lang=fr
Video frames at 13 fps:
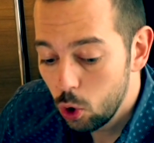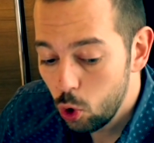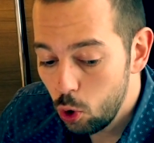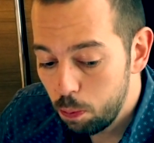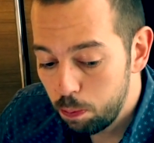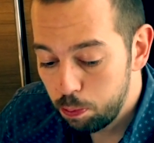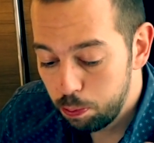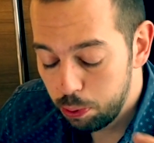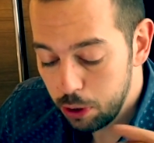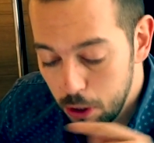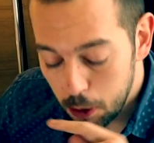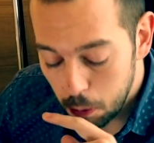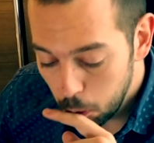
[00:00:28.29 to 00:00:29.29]
Et
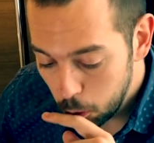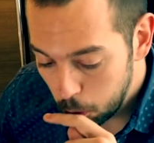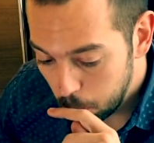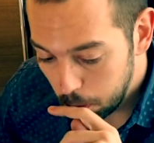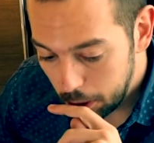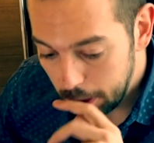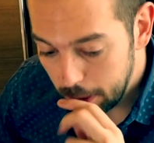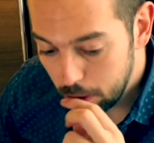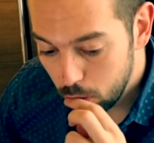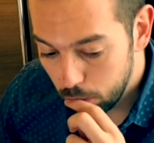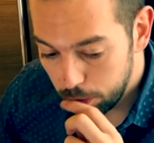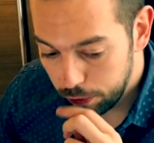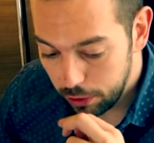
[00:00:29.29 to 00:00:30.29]
puis je me suis dit
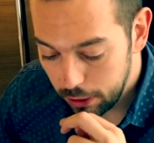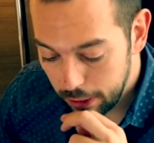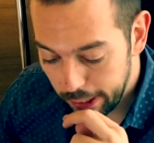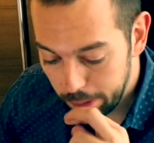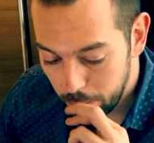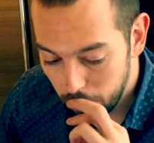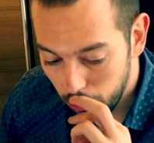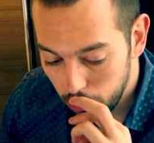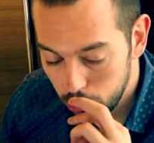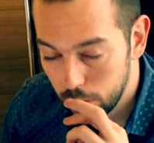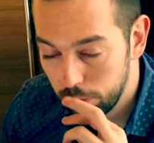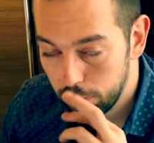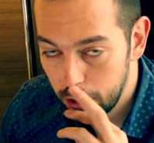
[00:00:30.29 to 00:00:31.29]
que finalement
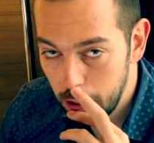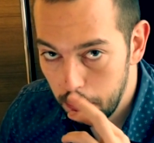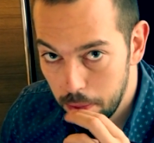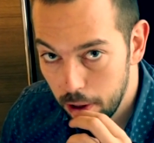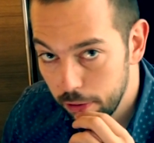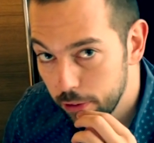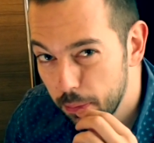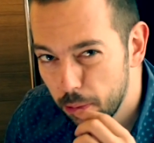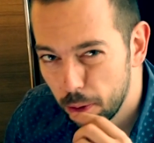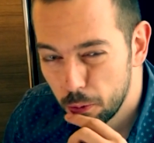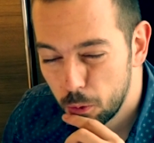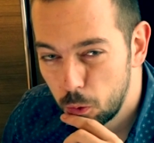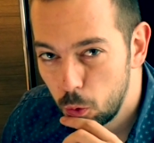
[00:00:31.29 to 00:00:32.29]
ça valait pas vraiment
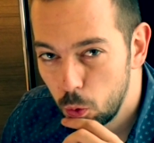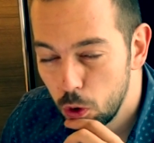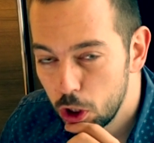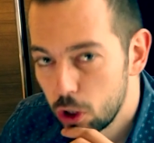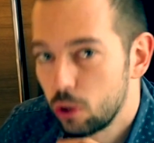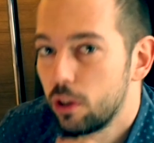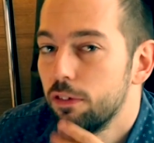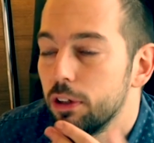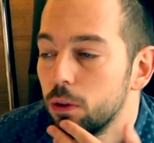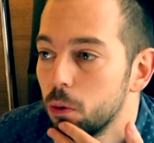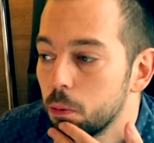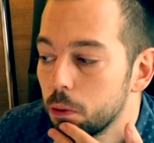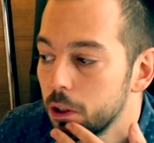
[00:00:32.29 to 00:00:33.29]
le coup, les gens avaient
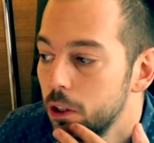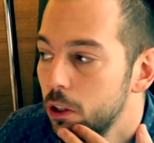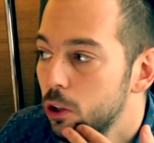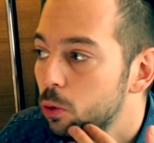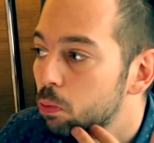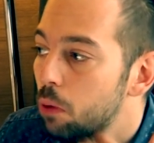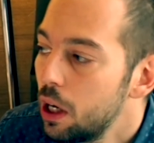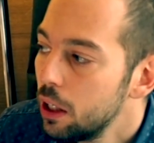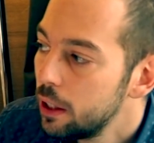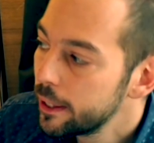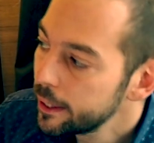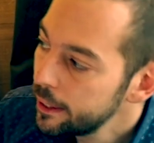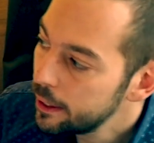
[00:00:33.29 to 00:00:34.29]
compris,
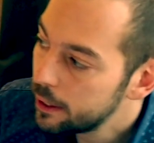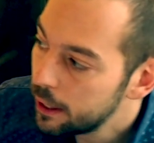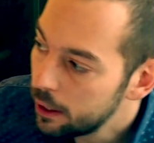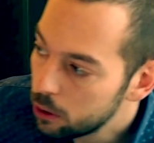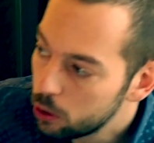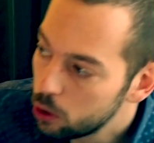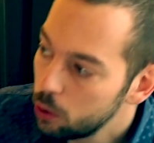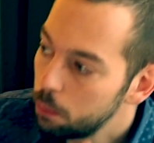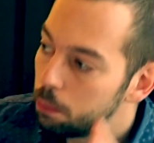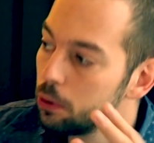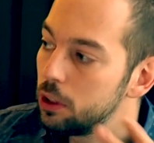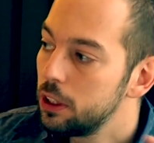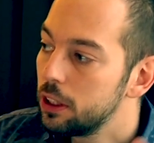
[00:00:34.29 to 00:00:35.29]
malgré quelques
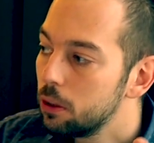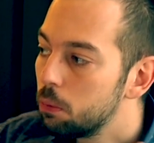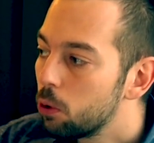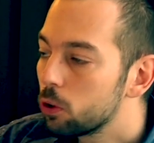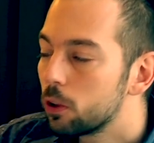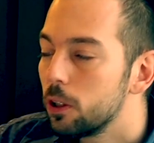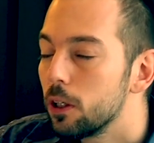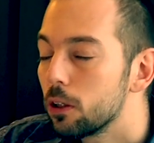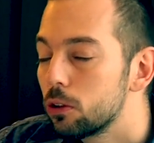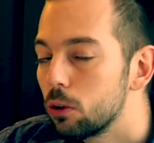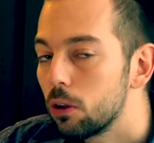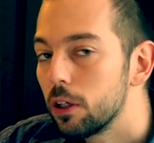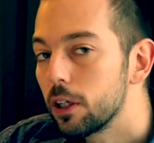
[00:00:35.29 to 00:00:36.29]
petits commentaires
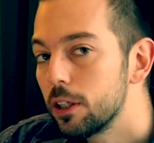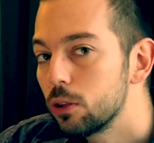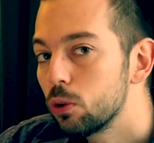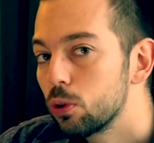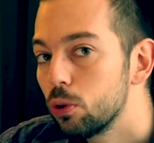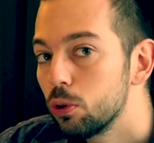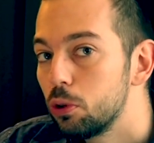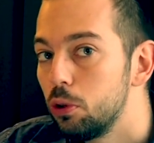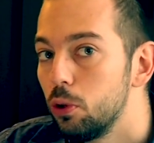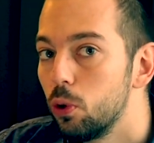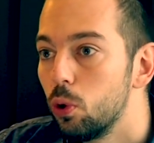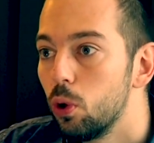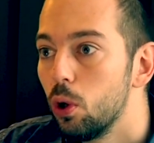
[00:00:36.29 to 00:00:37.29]
sur les réseaux
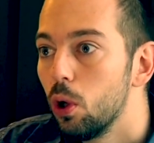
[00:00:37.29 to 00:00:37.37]
sociaux